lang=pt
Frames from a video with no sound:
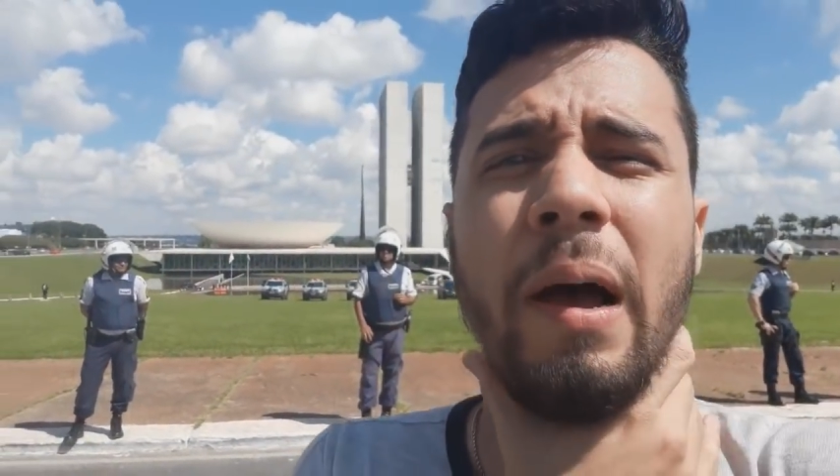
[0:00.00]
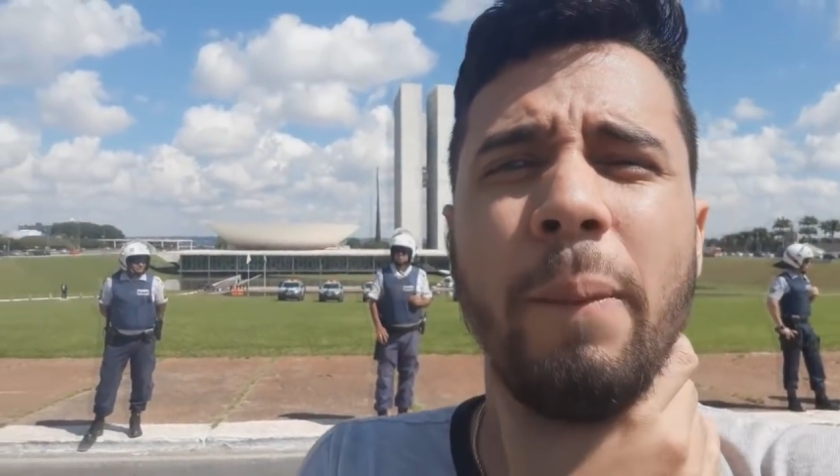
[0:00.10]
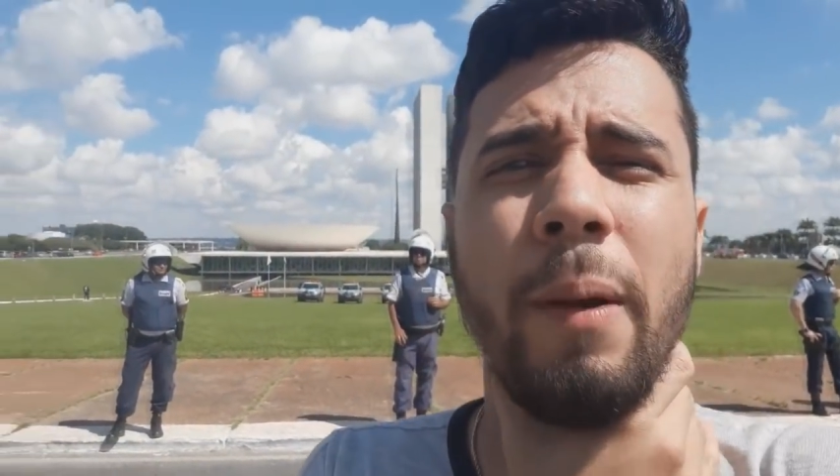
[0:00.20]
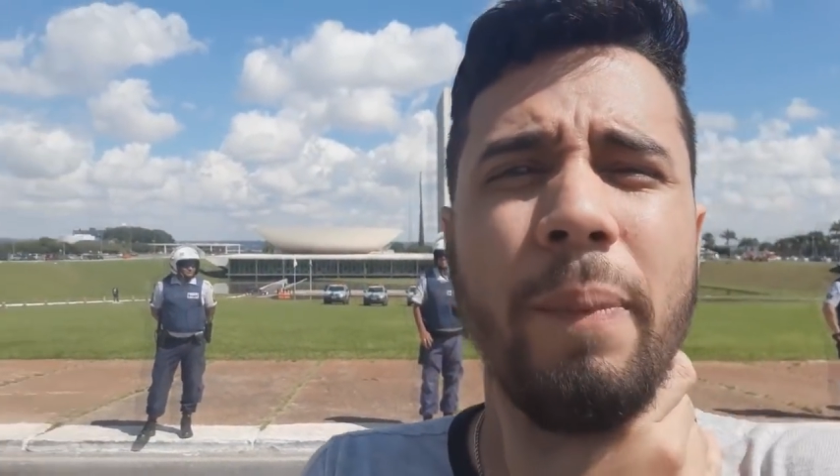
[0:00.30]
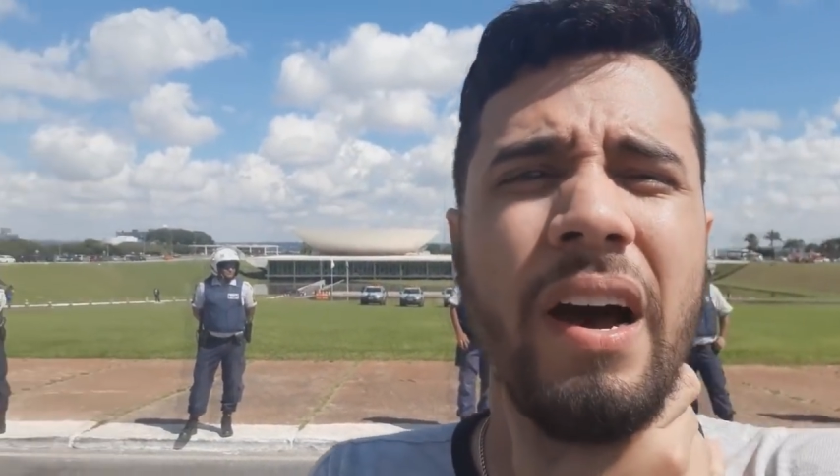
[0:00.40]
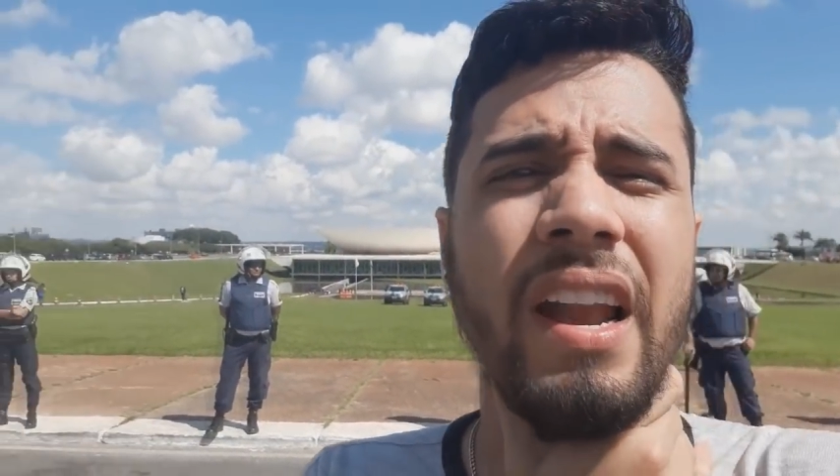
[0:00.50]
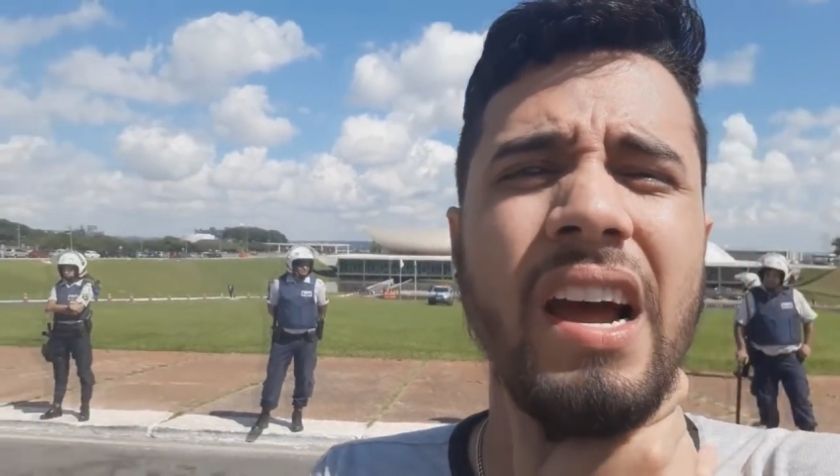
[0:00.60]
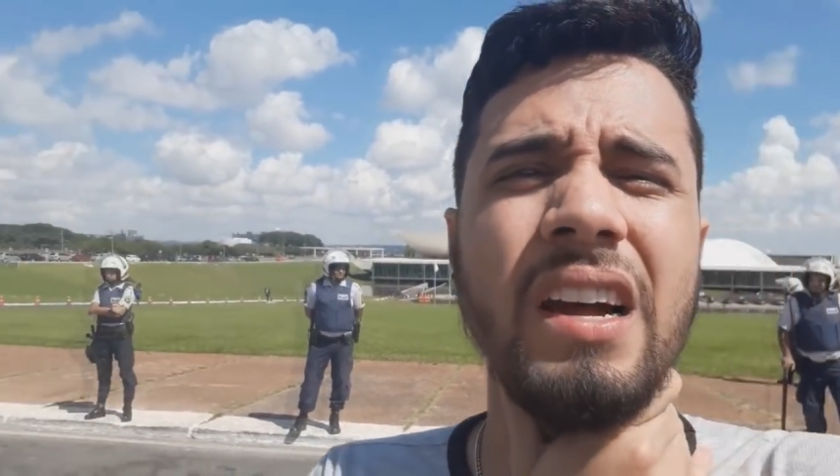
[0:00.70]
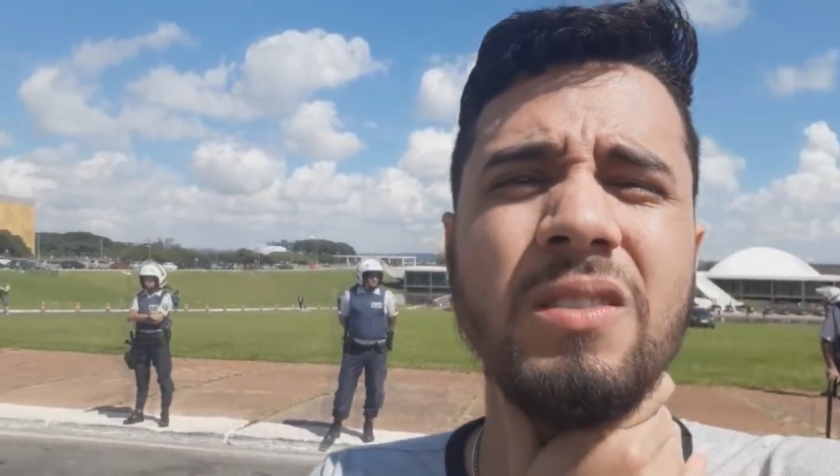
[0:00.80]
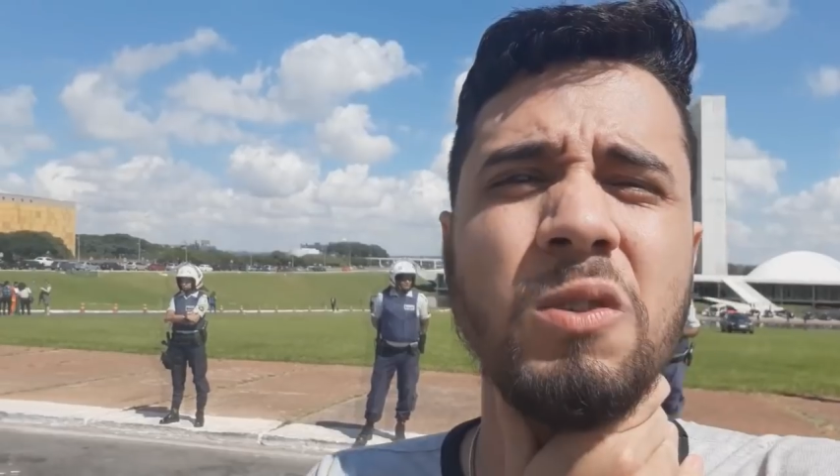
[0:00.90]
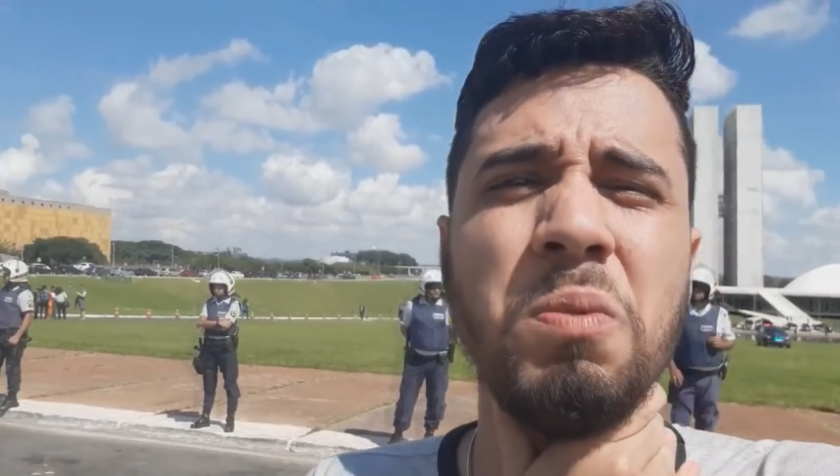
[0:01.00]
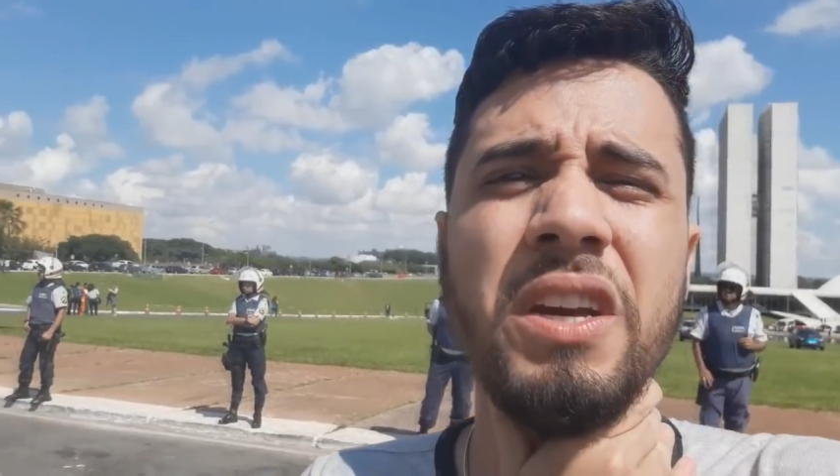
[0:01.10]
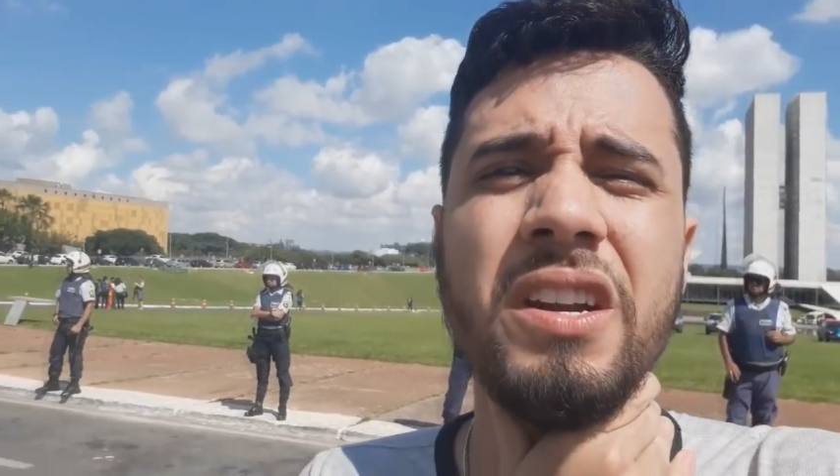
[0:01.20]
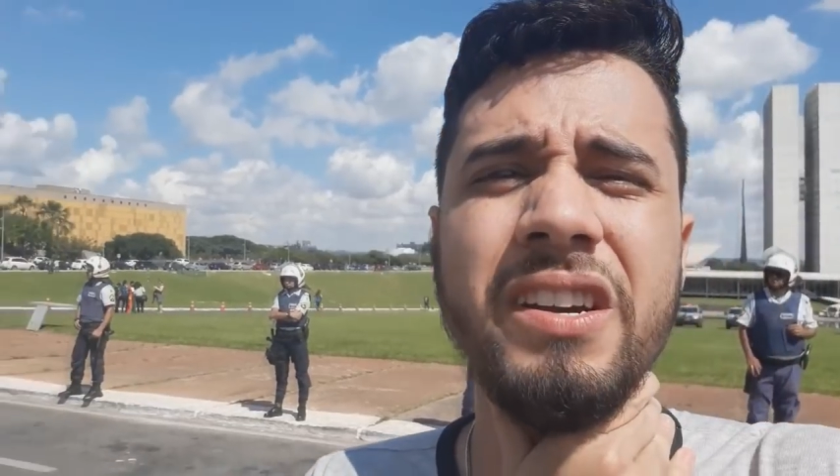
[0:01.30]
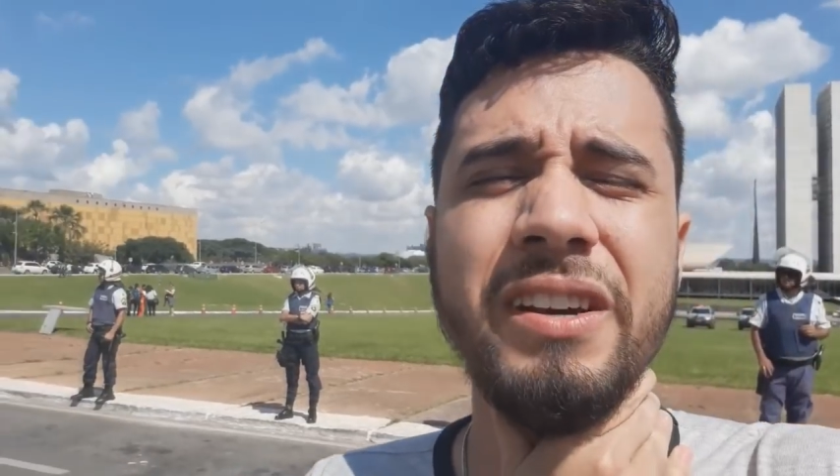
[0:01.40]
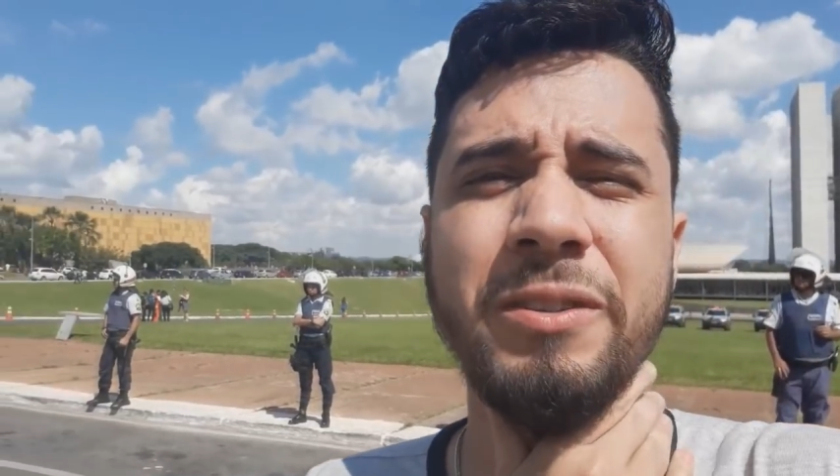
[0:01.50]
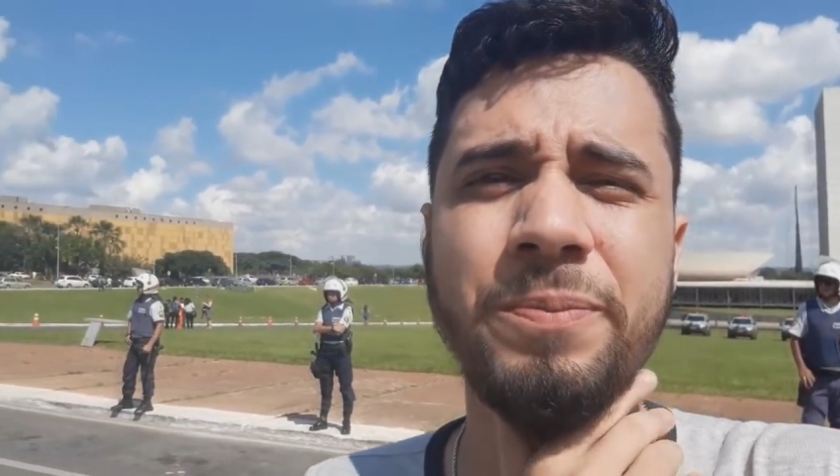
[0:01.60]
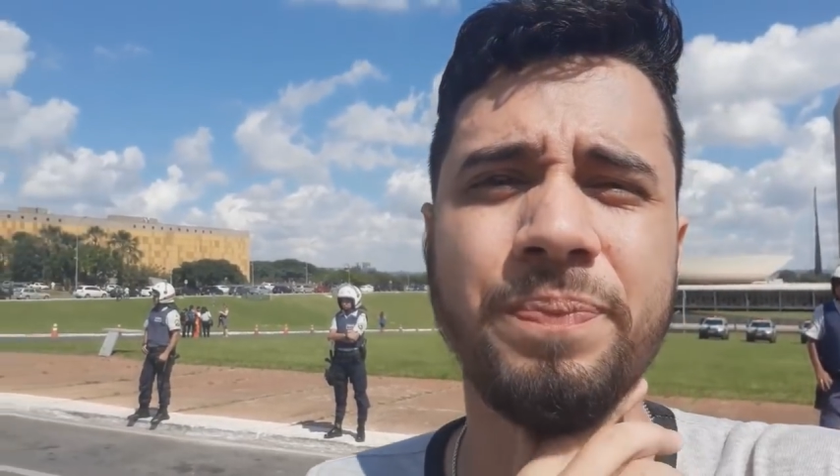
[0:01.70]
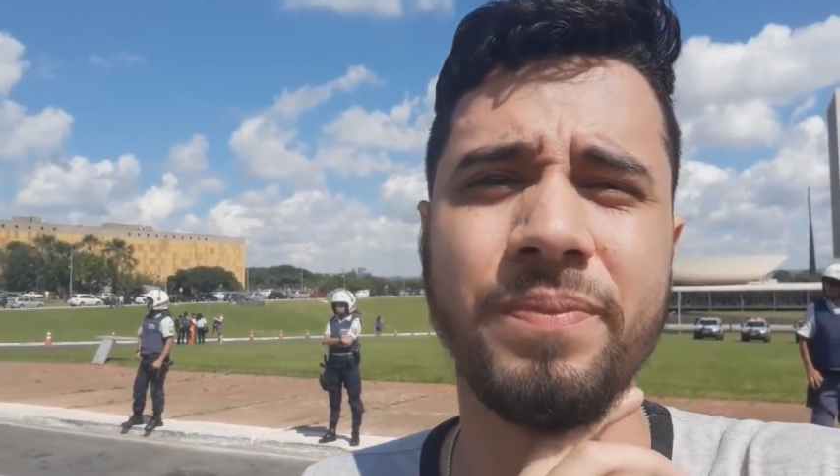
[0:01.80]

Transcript: preparados, esperando.